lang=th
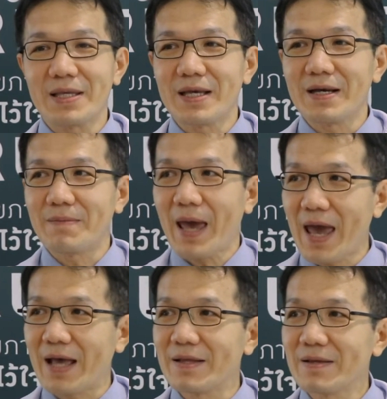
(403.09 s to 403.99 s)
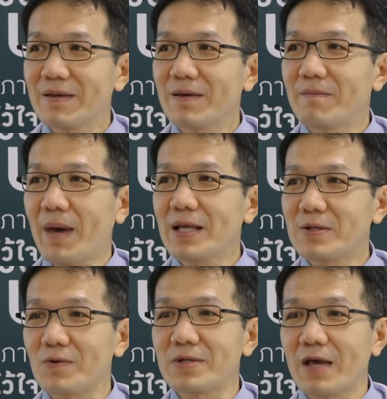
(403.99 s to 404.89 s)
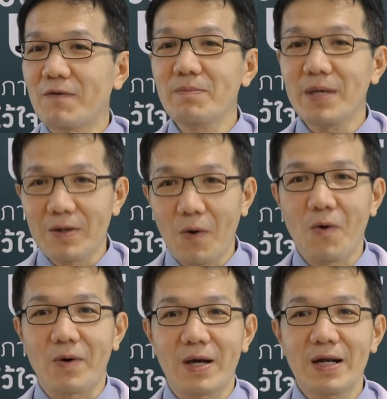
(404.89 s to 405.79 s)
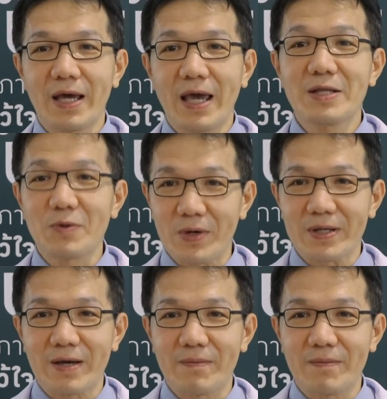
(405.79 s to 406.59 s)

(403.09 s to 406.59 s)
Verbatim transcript: มาเจอแพทย์สงสัยว่ามีโรคก็เลยให้ตรวจ